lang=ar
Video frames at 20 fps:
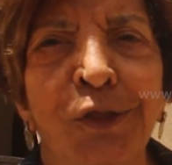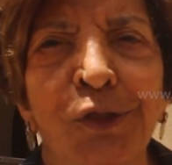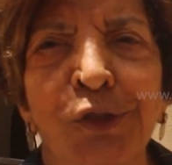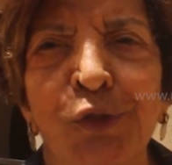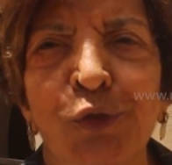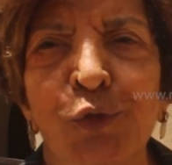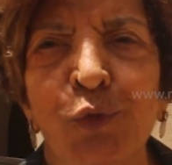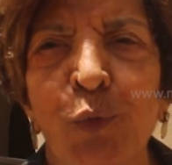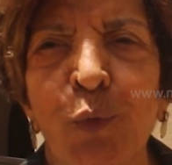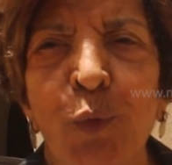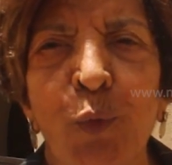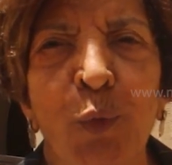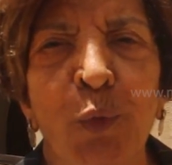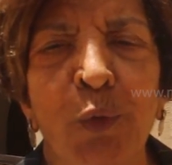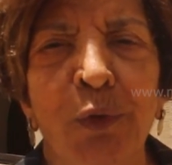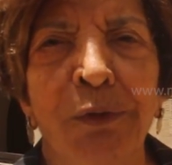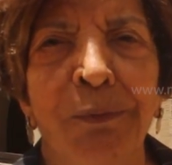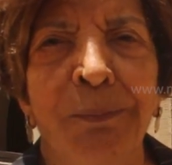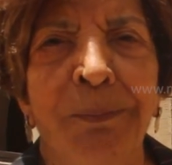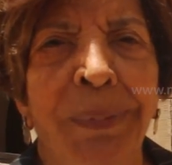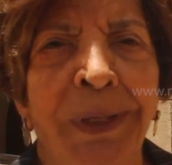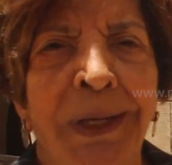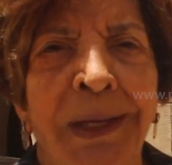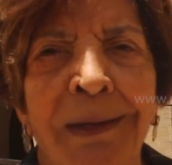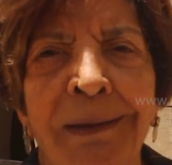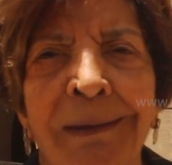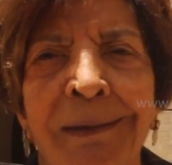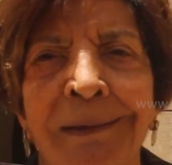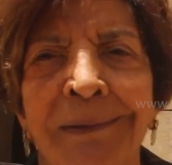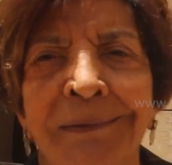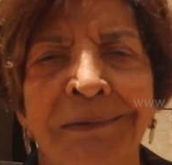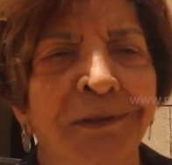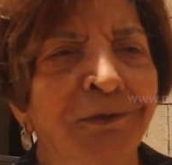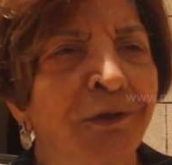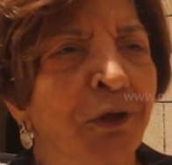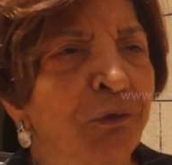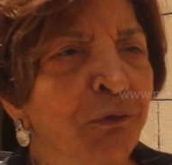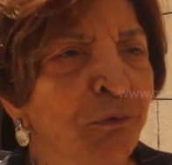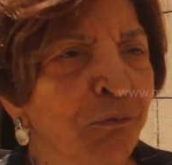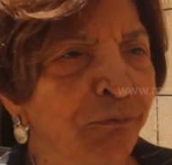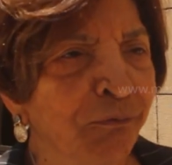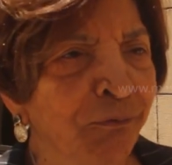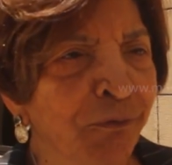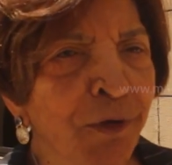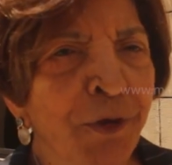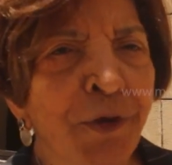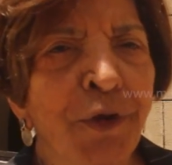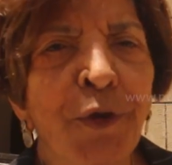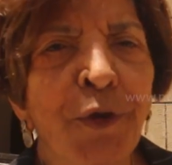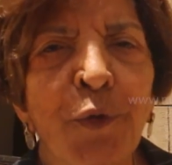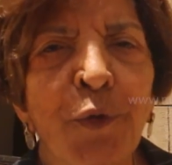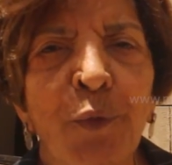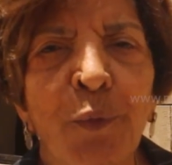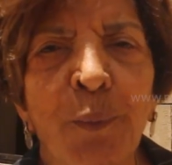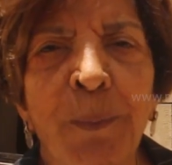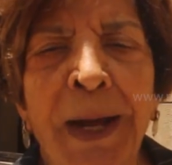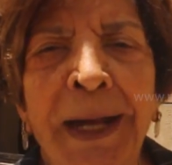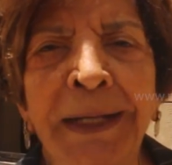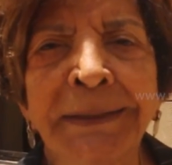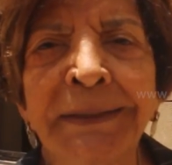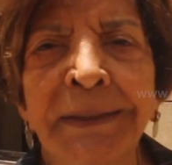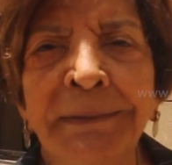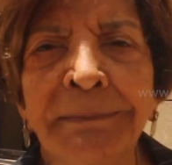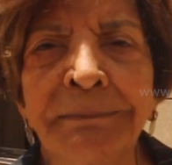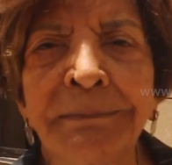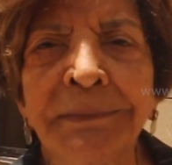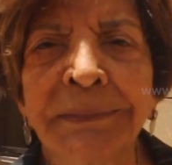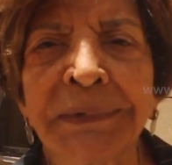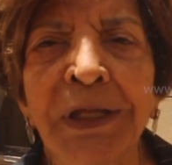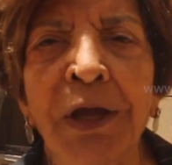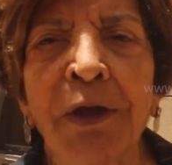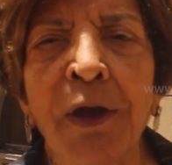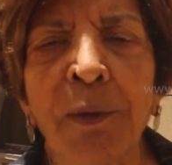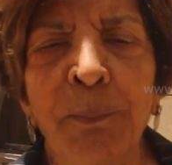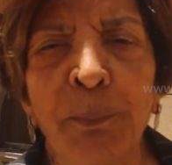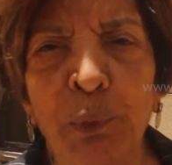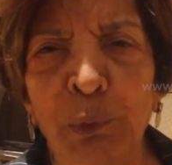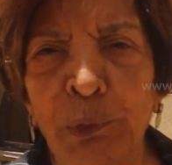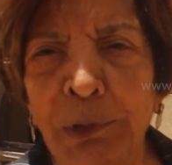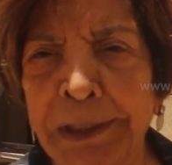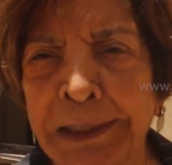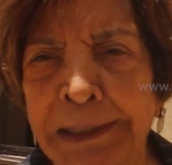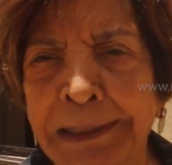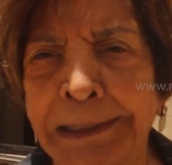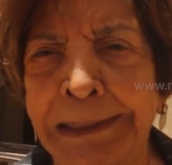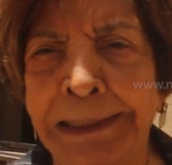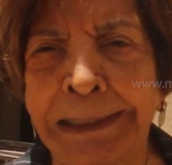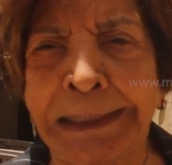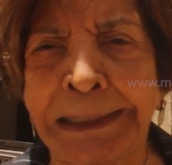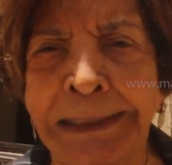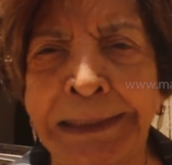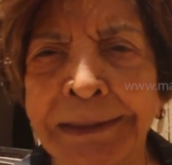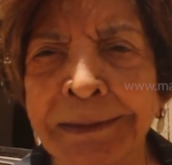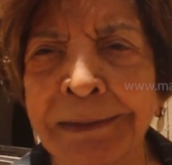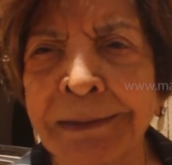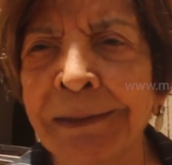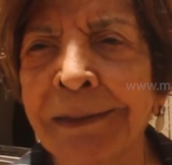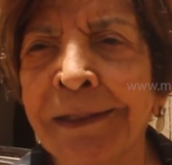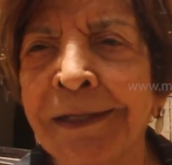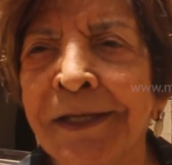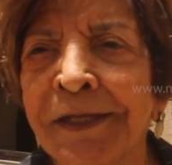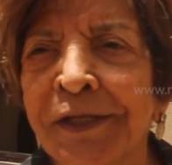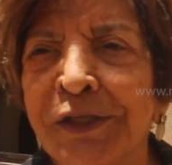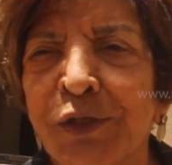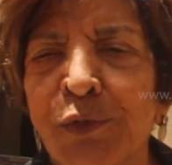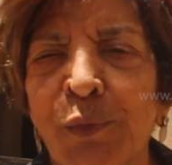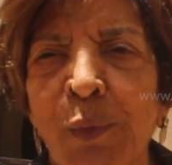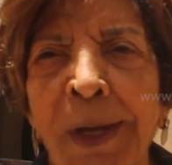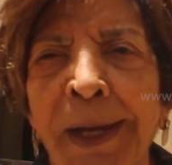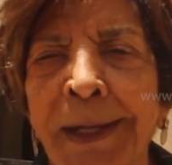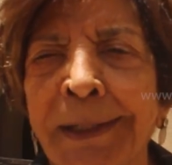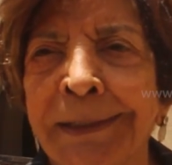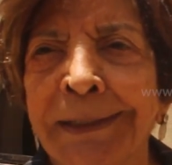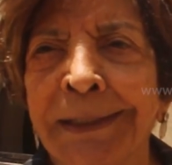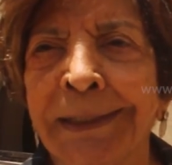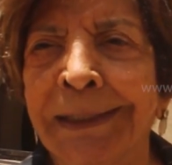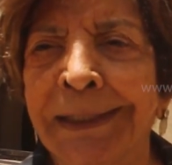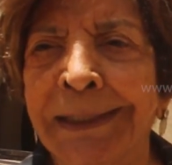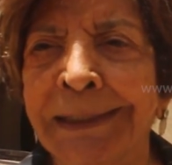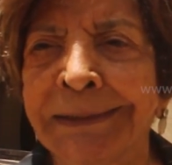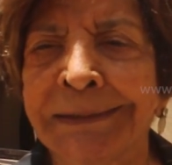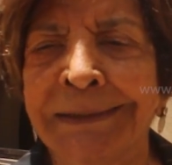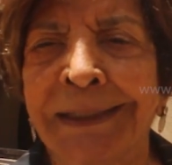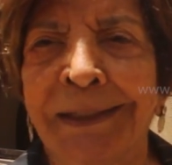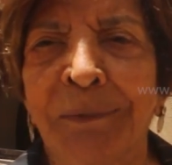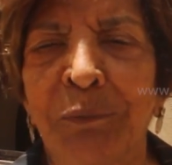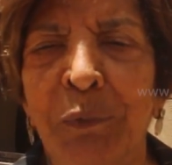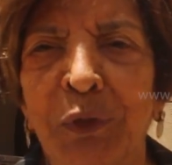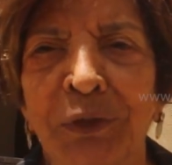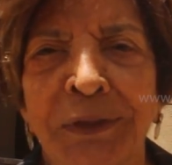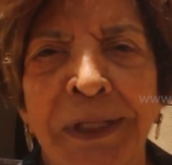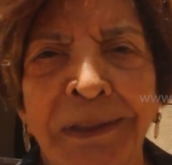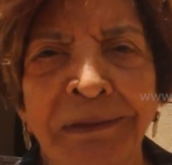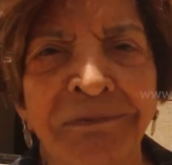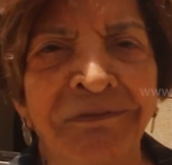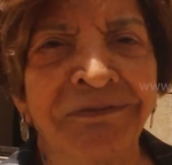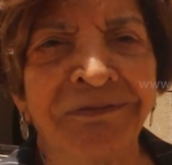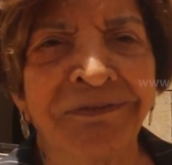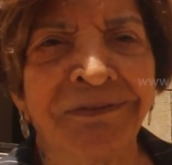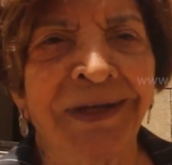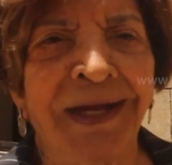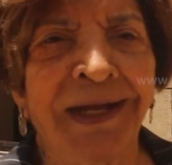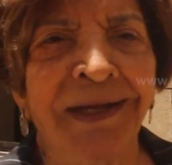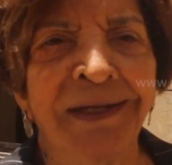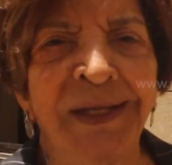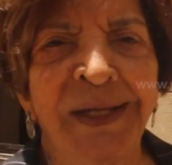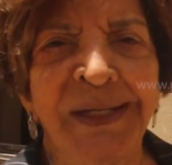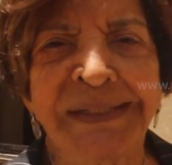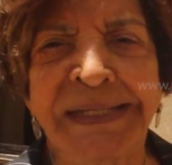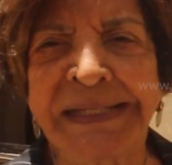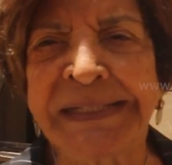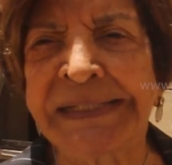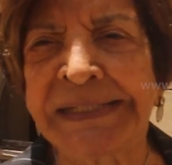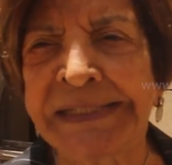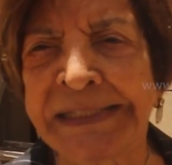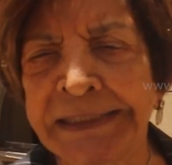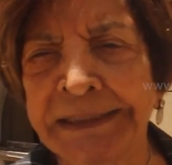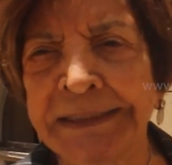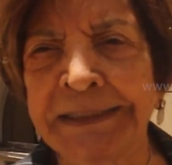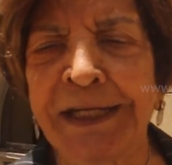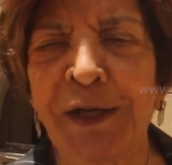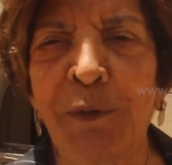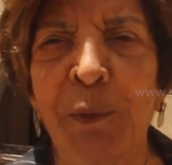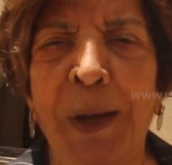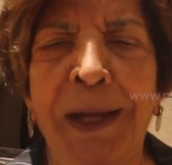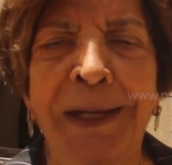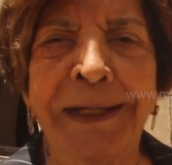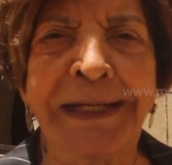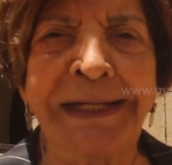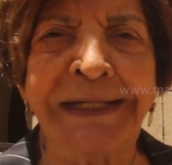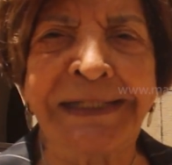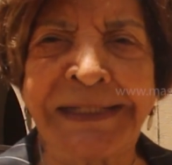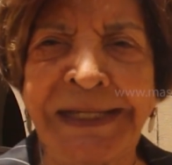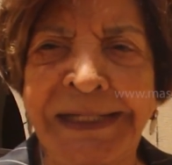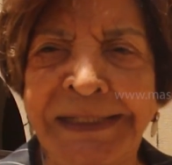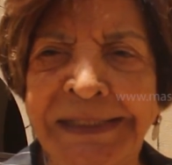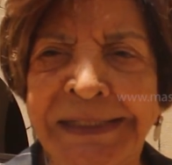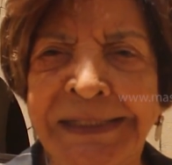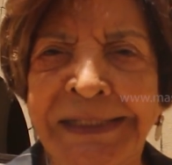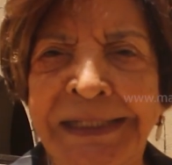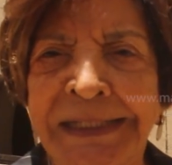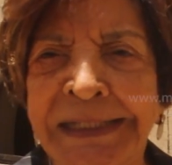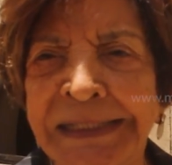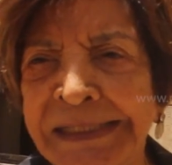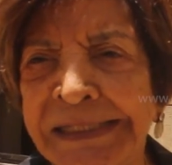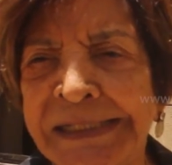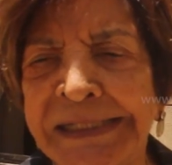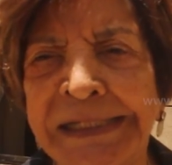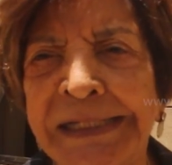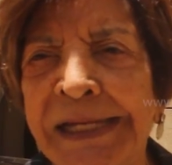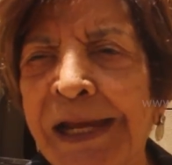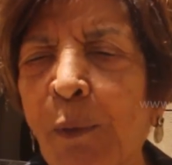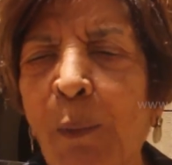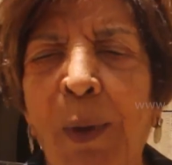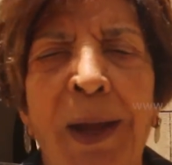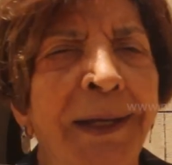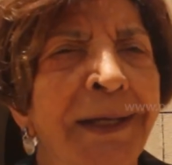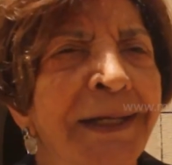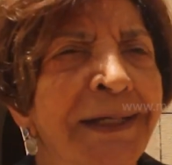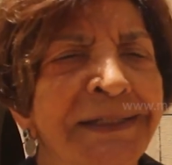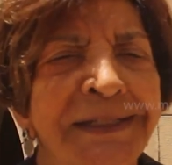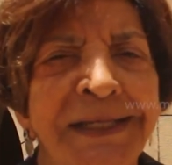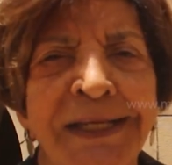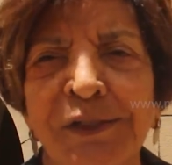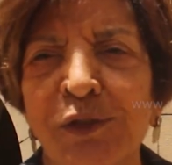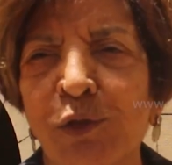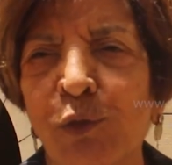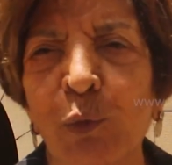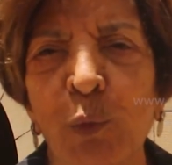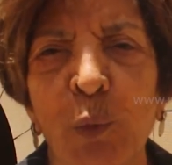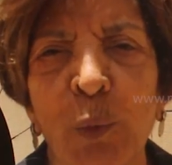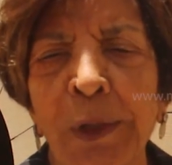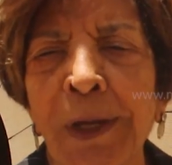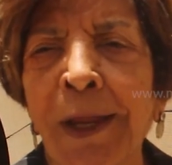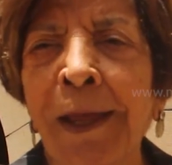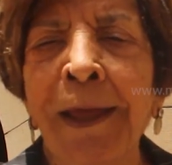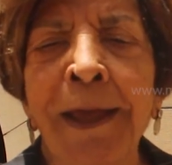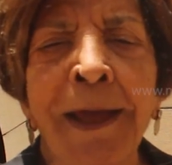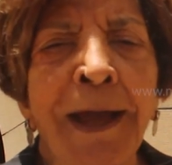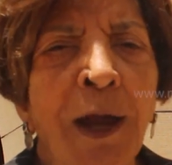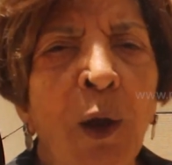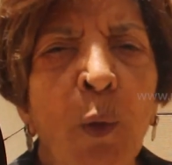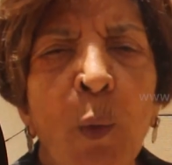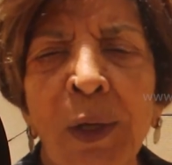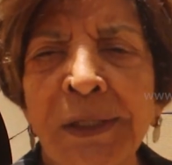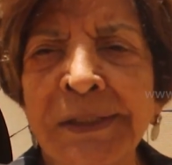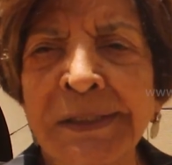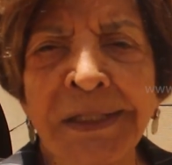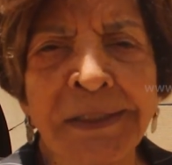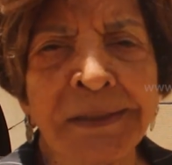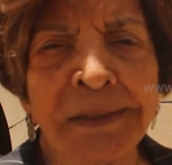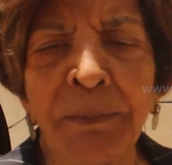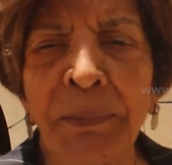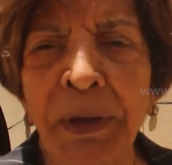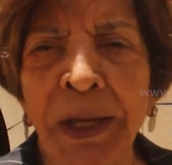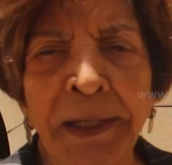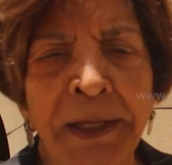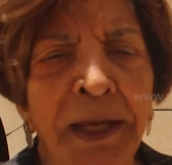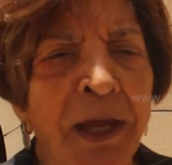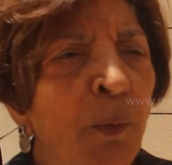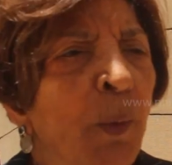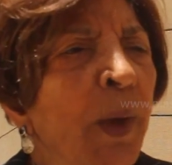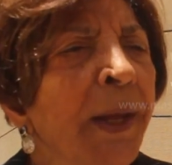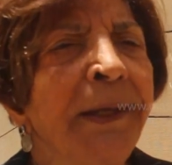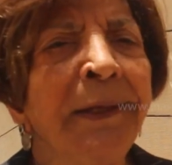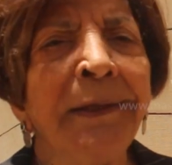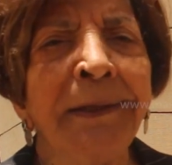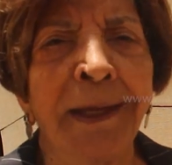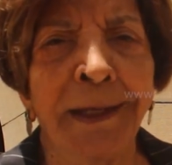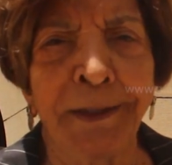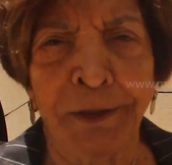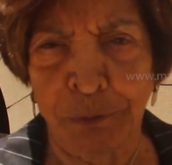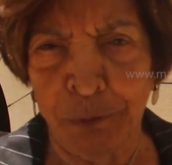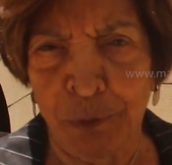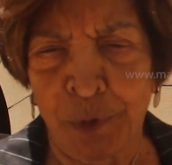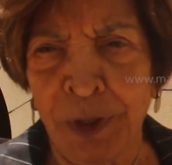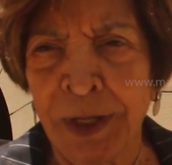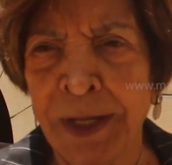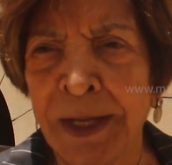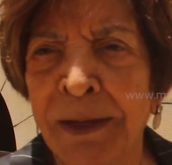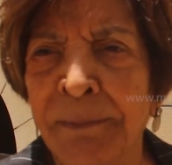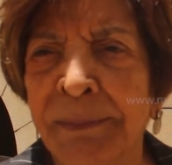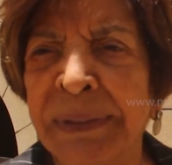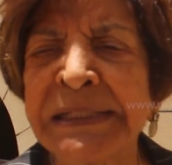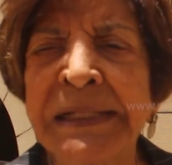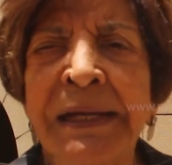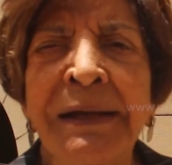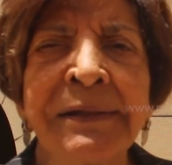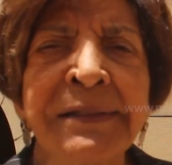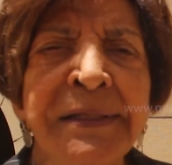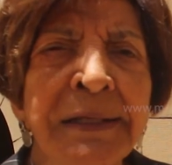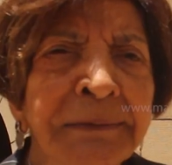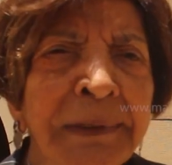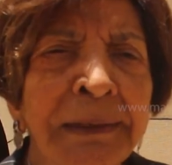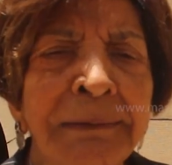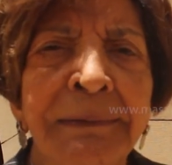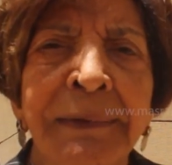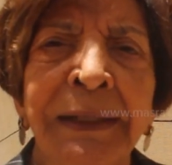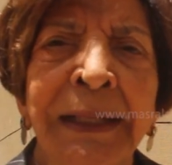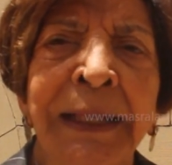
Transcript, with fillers: الشعور بالتطرف وبعدم تقبل الغير سواء الغير ده مختلف على اساس ديني او على اساس جنسي او على اساس لون او اساس طبقي او اي اي نوع بس خاصه